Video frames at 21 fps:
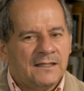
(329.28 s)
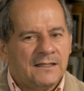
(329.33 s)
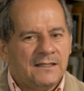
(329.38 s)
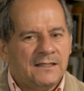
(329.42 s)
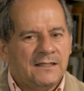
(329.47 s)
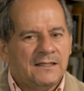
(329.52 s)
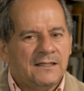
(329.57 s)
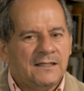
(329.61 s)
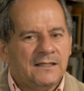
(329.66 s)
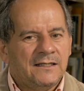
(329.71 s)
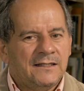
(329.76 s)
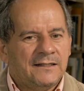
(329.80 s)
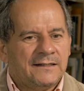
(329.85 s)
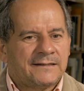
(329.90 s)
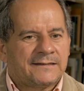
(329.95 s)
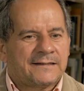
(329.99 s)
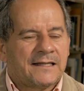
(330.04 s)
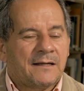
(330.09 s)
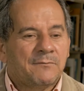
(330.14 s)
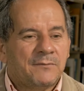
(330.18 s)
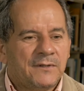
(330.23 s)
Y
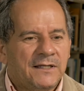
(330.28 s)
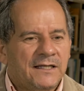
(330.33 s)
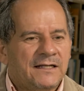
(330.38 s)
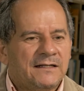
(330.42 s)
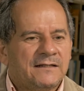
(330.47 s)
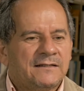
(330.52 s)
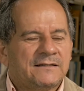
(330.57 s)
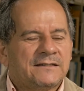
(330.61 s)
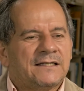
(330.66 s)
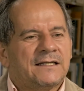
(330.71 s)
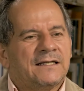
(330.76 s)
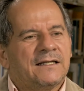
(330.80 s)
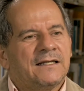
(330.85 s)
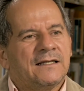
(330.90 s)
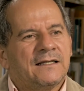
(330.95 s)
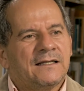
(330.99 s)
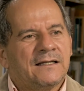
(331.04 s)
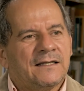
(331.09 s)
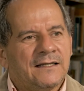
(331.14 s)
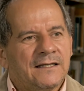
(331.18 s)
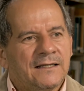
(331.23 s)
también
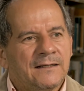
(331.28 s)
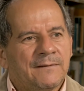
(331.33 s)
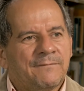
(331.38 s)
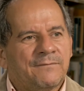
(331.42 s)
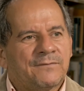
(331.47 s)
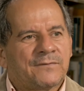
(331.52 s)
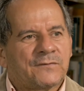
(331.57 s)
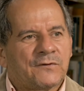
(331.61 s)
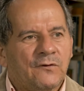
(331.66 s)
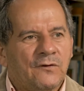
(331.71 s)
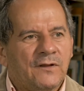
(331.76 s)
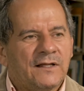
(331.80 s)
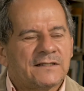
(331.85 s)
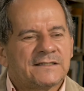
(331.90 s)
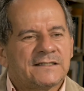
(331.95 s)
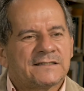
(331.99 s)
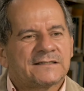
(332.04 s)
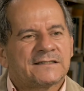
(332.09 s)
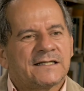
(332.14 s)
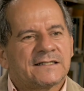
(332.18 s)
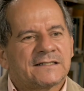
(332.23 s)
eh, Todas
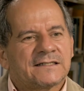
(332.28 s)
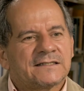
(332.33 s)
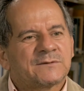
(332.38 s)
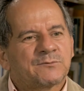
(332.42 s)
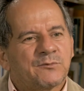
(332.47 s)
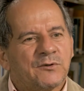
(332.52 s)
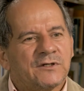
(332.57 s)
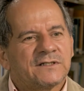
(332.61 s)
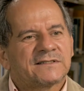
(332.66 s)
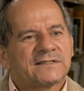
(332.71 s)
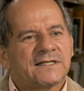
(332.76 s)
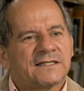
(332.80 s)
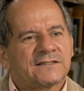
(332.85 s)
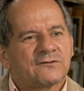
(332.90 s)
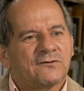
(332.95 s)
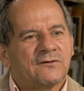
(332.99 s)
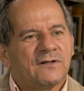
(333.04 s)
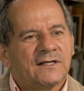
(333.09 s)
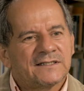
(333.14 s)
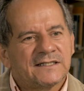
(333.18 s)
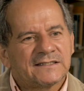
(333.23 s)
estas respuestas,
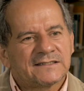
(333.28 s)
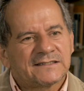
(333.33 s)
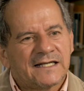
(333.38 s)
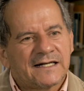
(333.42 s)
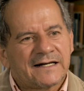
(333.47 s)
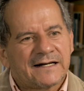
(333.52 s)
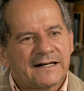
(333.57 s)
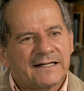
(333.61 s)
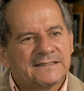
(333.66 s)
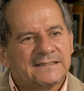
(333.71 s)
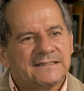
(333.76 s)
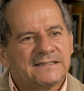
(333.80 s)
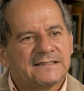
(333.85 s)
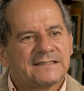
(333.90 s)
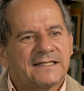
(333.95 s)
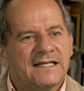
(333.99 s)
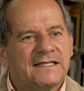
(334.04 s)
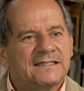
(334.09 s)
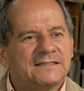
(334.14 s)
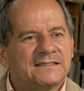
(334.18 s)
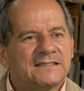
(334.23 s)
todas estas
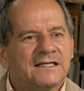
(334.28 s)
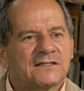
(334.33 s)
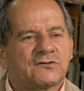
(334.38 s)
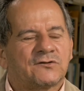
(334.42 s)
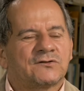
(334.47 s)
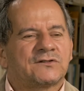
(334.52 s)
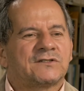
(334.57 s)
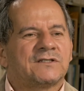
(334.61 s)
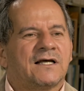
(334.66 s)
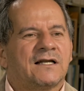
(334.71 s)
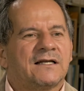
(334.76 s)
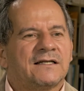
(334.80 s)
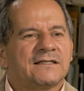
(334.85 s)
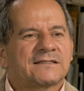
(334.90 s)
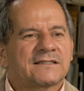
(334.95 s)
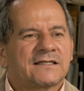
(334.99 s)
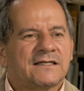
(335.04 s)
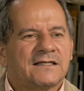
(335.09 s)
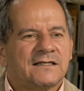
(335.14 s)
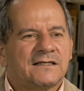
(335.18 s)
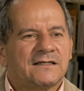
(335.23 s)
resistencias sociales
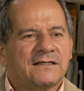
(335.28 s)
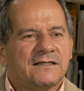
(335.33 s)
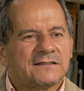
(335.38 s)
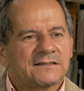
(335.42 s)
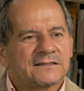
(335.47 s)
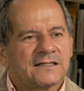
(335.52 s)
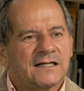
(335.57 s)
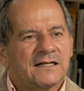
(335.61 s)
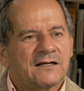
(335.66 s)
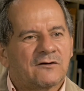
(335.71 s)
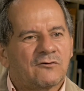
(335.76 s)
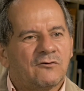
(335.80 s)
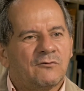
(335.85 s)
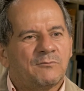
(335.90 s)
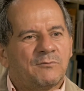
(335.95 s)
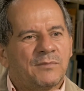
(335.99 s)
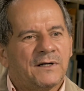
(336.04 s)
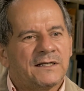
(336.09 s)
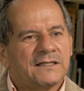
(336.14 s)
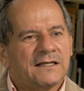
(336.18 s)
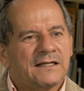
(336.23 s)
que están
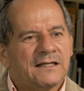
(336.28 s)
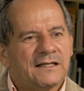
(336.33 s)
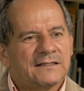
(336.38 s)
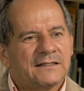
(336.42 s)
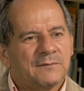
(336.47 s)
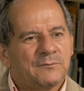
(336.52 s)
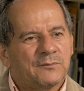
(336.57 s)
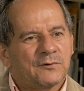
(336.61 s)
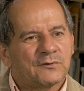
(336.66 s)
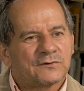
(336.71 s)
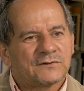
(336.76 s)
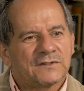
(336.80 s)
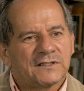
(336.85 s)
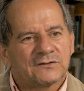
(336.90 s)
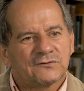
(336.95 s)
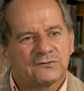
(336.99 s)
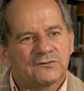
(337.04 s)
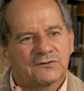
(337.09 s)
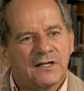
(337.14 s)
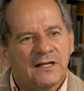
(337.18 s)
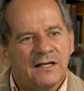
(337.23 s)
acompañadas de
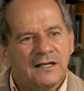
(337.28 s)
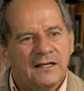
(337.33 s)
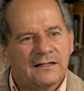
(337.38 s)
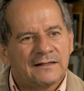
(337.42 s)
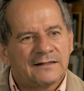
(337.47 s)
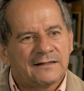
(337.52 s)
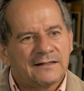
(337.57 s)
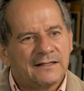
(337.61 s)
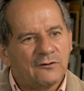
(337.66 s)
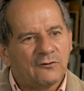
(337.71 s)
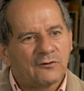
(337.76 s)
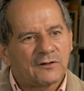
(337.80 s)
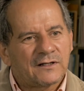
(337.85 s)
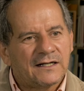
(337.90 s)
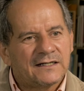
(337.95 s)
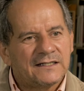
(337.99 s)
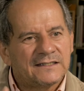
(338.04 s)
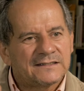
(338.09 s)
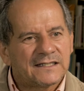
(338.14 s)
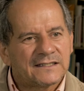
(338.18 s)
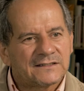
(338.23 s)
procesos de
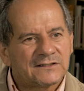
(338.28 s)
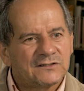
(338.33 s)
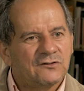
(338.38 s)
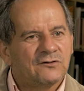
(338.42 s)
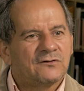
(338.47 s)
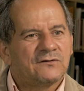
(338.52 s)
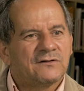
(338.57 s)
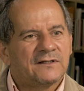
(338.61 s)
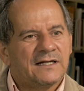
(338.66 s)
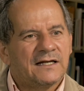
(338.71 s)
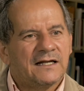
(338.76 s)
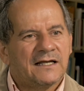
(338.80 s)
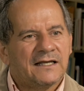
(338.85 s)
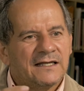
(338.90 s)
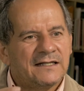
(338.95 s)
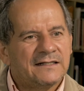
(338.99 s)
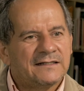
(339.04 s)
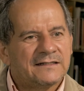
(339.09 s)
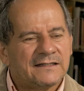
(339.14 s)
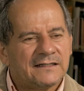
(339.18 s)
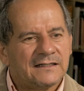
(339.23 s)
organización de la
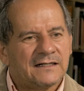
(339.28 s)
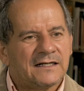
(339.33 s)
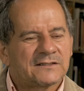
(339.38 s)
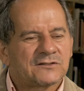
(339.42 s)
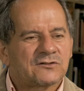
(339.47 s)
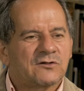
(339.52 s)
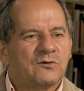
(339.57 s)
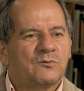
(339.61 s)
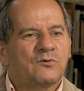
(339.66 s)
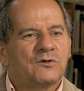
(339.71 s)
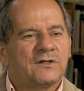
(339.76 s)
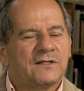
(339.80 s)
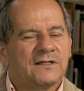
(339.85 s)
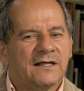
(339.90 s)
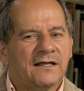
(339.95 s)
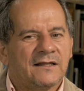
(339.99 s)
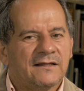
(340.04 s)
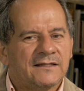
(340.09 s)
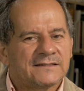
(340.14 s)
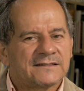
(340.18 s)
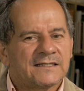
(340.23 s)
gente, de las
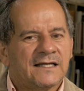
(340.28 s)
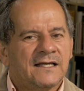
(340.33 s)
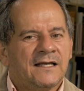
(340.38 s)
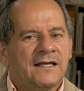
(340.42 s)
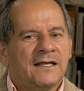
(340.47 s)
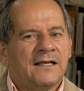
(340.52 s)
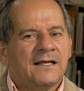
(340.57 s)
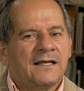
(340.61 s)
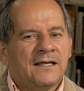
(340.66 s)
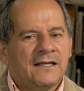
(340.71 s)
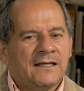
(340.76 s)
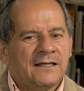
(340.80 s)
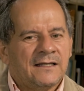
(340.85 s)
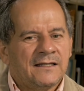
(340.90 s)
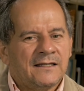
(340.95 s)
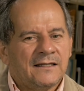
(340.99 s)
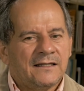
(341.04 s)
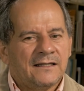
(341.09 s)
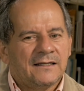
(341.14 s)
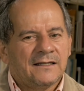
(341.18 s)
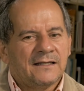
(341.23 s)
comunidades,
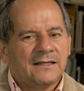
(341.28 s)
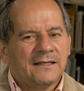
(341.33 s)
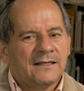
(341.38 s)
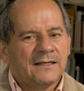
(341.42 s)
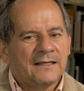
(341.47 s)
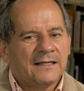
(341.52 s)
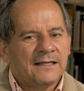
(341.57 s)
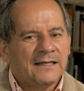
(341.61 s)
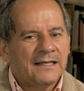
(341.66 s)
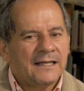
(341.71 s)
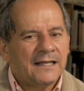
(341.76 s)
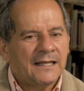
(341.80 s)
eh,